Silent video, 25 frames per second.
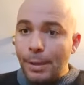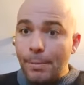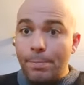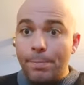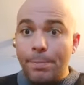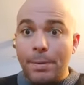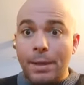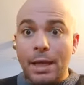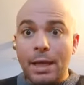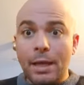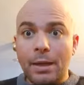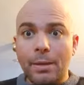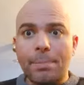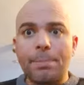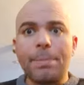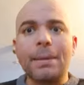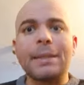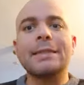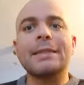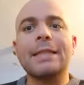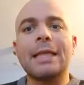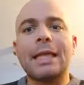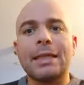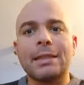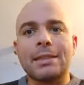par
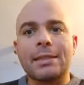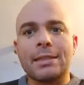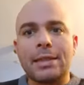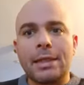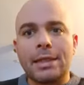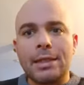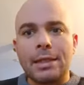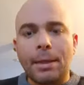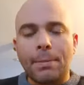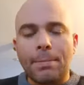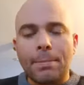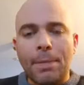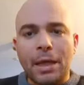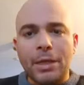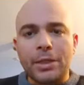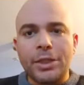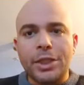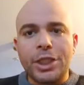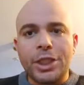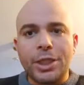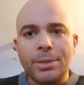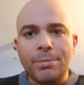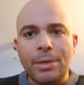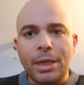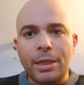pattern, c'est-à-dire par
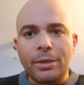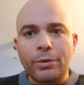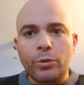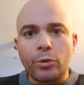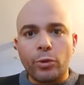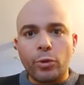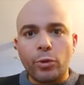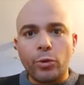schéma que